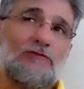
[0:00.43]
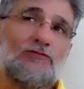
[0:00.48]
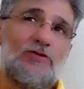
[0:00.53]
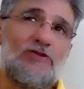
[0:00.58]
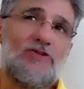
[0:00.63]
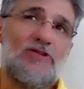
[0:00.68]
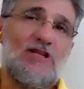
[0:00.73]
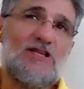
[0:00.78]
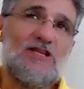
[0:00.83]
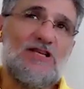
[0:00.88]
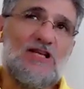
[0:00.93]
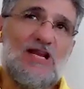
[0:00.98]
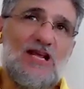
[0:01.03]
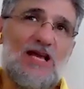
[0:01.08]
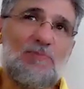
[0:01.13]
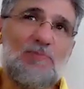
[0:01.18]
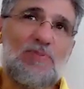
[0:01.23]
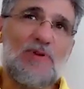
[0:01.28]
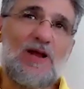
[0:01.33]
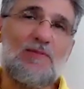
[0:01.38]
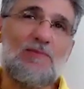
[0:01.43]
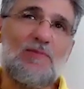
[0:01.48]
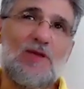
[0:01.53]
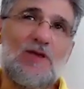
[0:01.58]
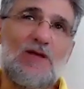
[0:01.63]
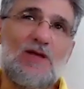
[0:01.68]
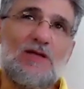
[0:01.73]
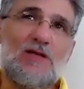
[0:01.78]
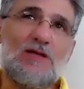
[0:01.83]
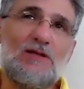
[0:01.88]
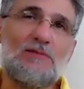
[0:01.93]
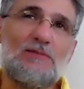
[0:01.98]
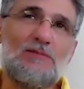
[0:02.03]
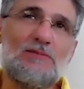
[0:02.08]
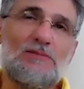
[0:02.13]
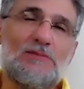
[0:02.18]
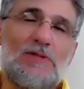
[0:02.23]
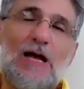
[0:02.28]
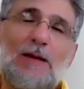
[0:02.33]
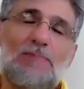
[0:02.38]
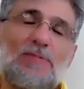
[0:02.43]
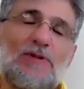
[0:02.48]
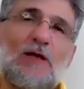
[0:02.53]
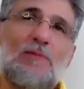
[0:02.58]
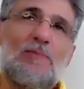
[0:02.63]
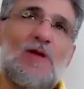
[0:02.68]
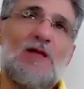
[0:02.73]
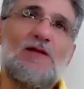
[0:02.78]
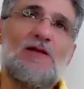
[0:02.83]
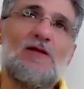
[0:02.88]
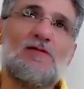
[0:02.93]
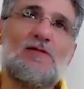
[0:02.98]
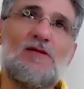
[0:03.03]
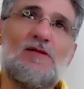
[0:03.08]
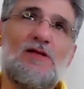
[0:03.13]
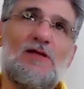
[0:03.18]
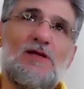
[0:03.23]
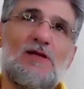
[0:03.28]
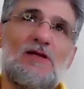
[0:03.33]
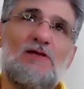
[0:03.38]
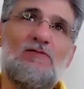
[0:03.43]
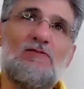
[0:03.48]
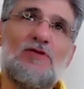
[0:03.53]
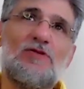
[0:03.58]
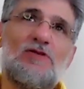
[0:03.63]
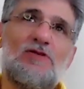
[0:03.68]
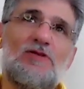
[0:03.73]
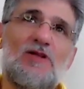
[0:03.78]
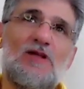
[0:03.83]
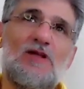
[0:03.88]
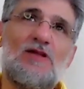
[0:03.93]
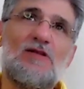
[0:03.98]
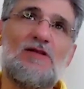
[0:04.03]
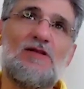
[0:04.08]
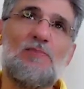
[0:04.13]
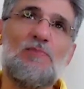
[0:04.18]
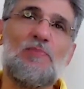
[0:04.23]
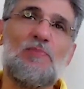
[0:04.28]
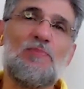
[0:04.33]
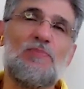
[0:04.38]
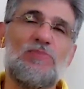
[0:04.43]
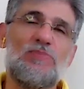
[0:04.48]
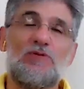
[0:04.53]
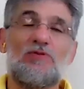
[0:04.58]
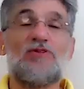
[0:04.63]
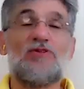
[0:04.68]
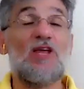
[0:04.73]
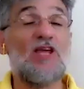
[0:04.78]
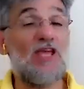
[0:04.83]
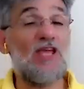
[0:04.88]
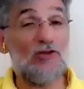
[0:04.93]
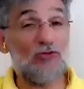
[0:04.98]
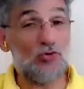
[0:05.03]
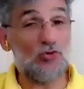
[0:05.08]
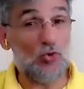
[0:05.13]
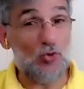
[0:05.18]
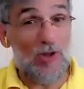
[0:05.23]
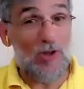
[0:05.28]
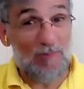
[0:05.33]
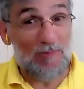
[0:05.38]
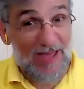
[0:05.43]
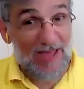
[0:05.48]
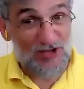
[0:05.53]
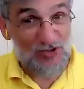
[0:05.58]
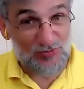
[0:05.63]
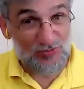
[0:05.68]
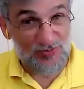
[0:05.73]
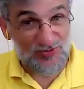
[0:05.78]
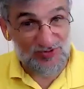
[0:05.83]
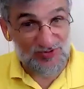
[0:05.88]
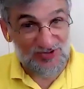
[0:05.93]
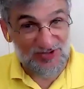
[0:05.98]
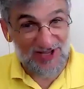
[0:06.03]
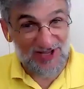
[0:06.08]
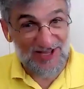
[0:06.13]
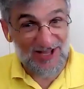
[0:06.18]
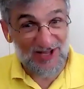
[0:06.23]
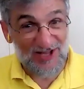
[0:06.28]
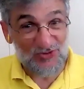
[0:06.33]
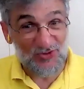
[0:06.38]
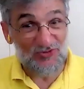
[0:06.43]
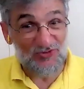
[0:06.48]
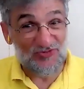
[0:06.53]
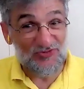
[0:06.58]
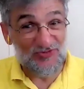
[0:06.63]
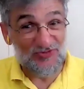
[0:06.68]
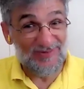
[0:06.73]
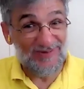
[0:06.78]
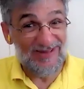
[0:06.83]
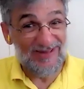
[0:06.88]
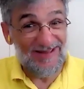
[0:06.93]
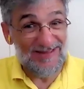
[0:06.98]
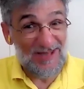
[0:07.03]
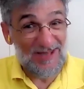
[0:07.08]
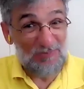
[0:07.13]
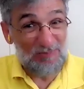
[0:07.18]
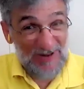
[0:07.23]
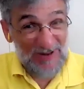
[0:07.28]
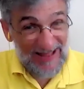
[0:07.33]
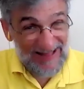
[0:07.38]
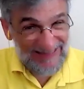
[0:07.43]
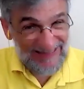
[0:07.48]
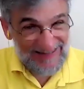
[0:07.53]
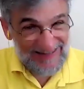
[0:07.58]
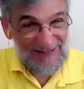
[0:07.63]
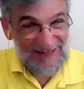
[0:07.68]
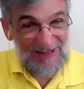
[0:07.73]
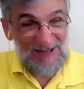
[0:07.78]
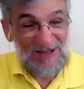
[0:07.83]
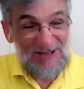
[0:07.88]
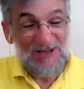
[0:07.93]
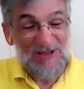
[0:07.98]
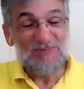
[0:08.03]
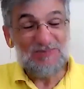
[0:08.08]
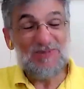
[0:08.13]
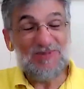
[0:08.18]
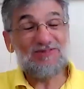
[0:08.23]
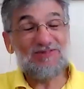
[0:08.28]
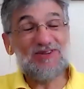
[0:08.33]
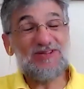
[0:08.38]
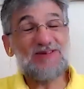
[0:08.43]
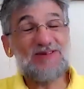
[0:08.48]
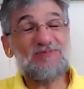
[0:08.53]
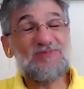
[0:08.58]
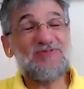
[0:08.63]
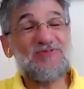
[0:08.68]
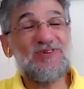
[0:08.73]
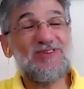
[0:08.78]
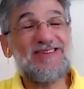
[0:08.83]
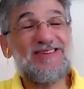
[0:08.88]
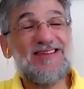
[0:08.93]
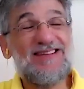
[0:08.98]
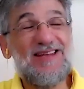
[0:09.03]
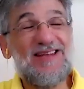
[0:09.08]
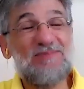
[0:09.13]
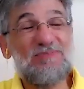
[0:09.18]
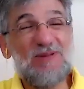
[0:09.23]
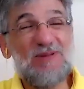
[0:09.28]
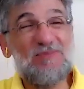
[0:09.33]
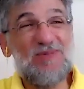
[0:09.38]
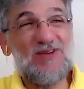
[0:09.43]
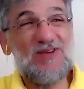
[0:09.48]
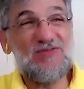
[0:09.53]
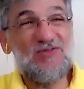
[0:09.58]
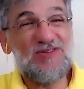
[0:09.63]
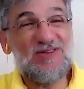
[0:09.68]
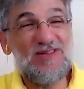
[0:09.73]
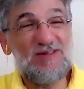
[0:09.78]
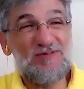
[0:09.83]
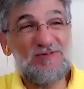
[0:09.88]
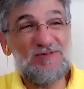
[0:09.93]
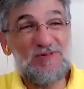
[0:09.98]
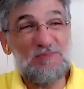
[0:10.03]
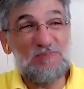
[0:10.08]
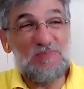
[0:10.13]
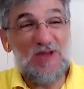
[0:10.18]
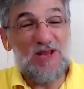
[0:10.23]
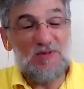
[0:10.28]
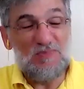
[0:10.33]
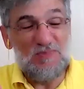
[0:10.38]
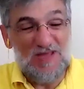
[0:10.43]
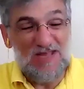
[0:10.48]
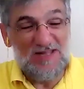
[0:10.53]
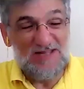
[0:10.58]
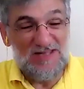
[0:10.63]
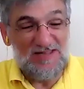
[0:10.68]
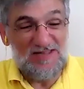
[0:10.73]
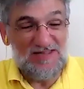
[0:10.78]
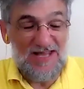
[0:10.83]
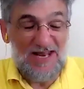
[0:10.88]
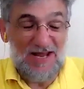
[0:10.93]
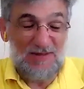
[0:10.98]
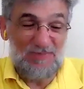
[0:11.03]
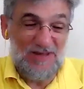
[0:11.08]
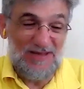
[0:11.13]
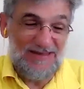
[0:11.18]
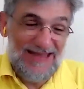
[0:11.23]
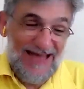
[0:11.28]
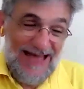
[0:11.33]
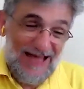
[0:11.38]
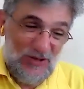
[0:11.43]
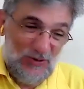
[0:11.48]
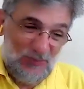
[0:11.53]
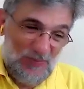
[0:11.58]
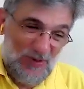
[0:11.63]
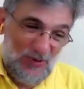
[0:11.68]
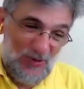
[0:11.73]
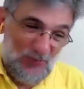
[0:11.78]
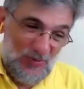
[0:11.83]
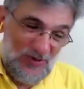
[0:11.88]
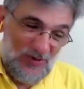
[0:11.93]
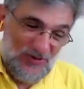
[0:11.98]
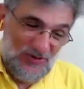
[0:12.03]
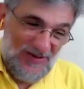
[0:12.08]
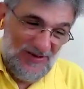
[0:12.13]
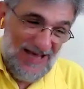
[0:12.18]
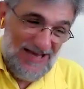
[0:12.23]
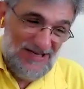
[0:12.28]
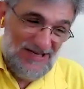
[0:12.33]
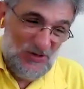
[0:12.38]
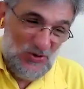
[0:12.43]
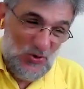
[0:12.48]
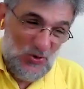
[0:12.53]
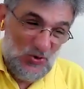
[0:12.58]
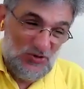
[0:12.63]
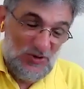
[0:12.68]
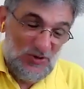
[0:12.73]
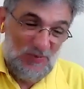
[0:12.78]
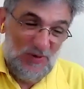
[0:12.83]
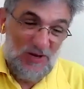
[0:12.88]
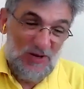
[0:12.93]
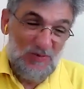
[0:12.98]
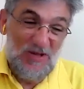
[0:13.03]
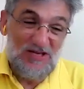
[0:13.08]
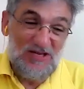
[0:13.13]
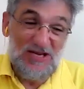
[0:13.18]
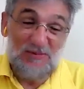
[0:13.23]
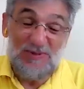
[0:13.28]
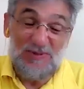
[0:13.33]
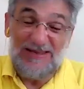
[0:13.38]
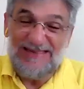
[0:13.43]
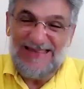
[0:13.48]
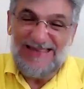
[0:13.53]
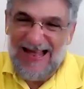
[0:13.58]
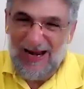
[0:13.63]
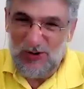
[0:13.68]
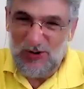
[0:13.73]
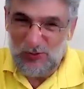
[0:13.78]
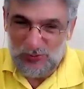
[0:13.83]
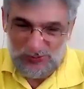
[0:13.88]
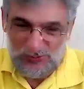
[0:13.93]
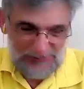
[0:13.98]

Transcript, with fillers: Você diria para mim, rapidamente assim, que você, se, sei que ator não é médium, sei que ator interpreta, mas você, você diria para mim que você se permite ser habitado pelo personagem ou se permite habitá-lo?